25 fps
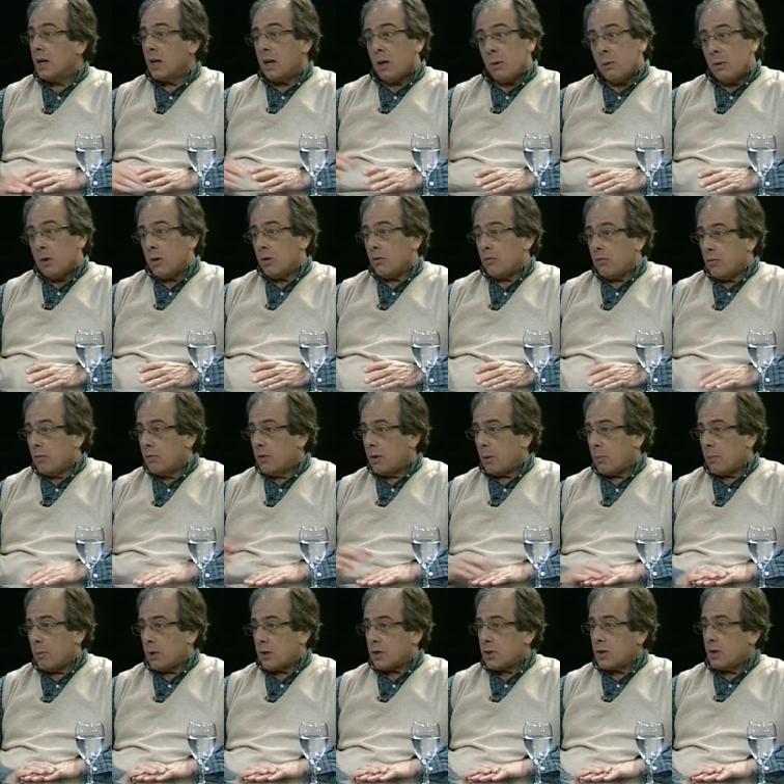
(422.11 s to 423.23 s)
Y bueno, fue una
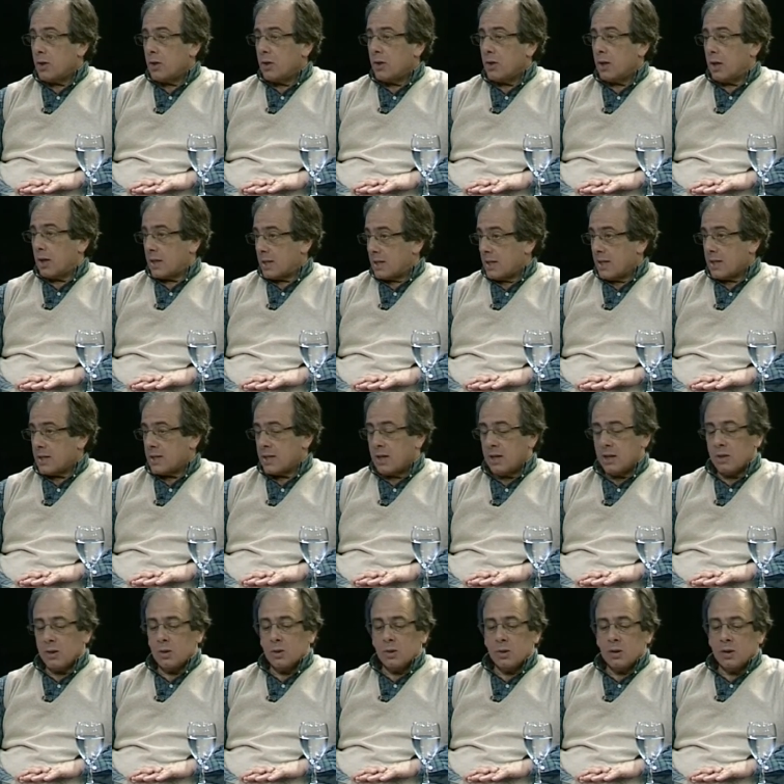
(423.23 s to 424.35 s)
expresión y sigue
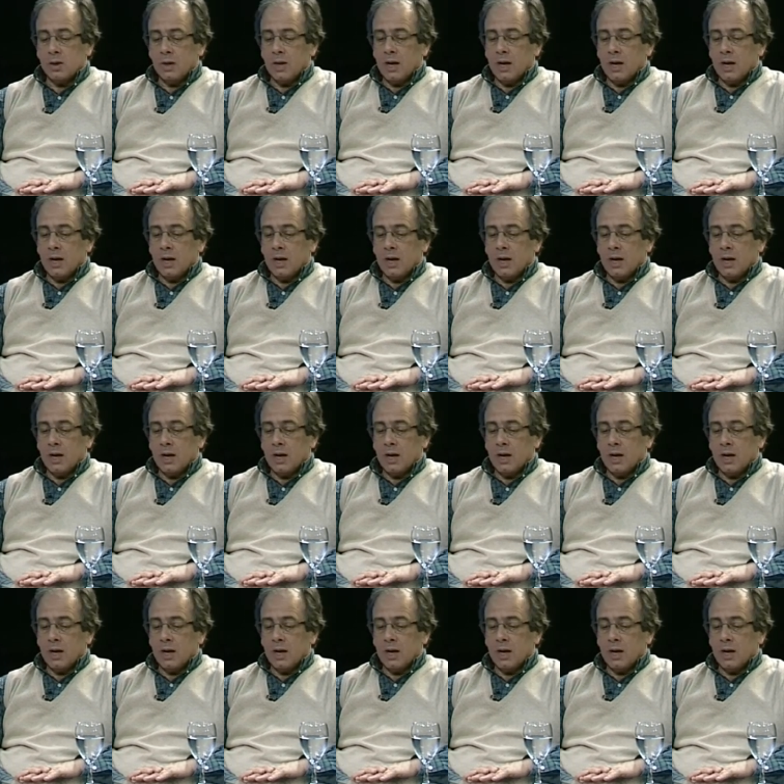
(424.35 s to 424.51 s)
siendo